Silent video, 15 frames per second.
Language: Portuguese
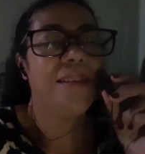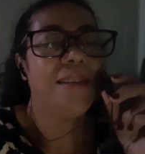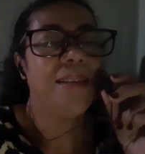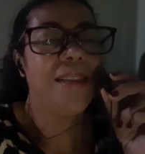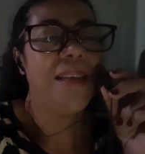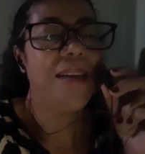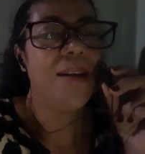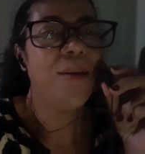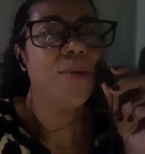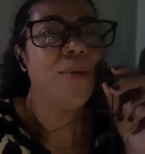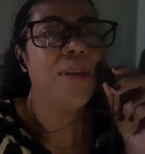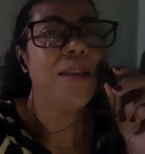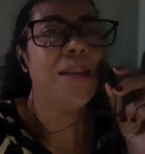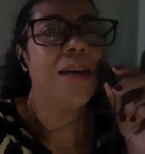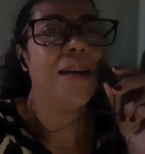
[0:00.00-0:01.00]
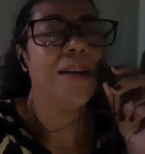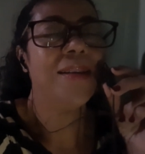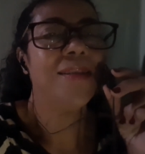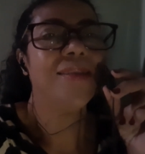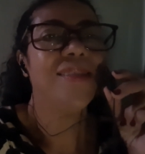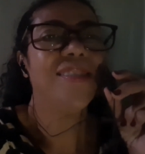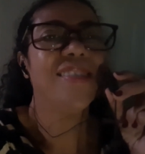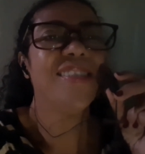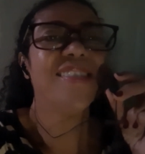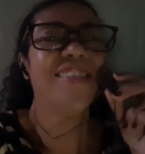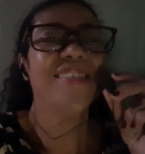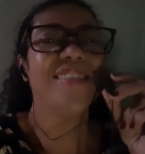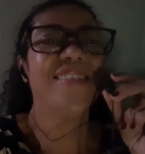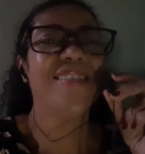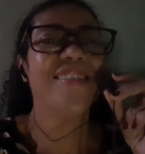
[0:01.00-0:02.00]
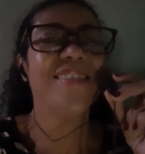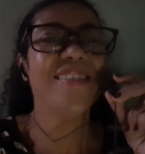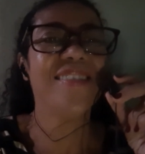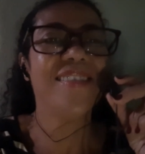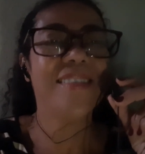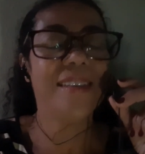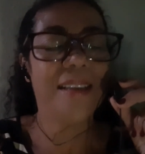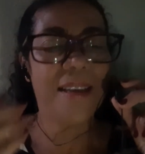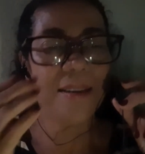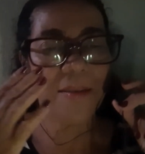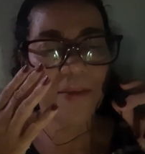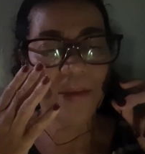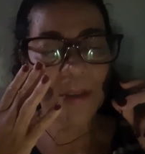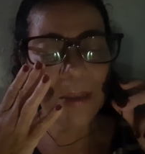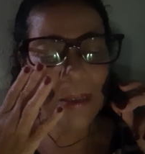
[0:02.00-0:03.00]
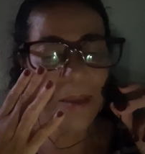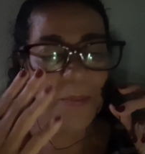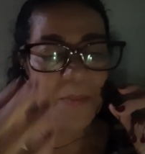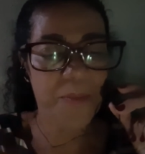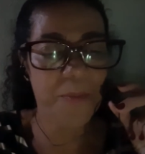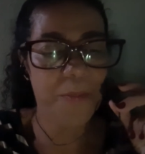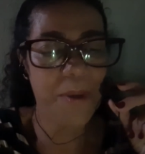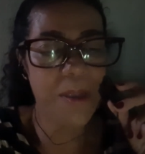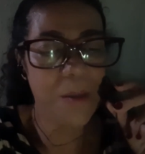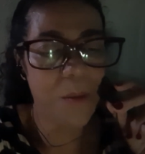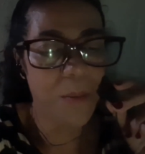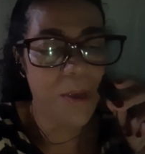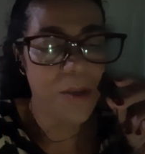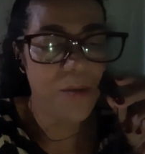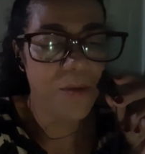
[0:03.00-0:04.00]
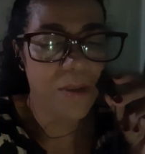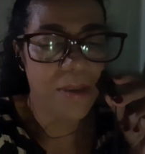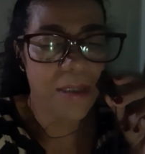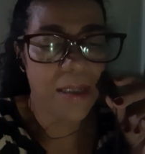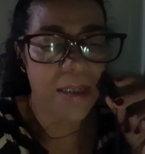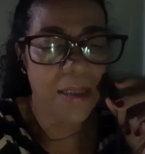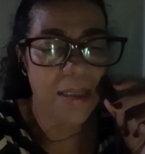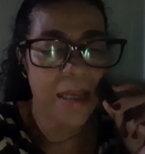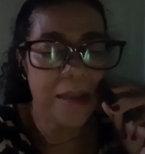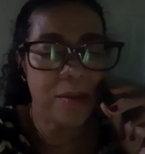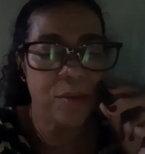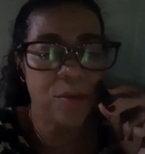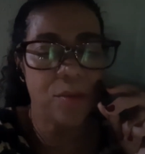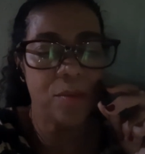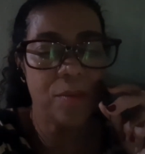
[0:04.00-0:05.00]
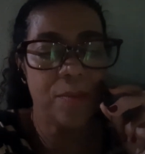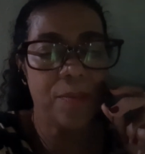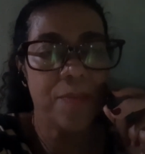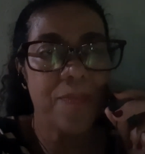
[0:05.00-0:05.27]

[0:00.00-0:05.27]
ter cuidado. Né? Você, principalmente você que está num,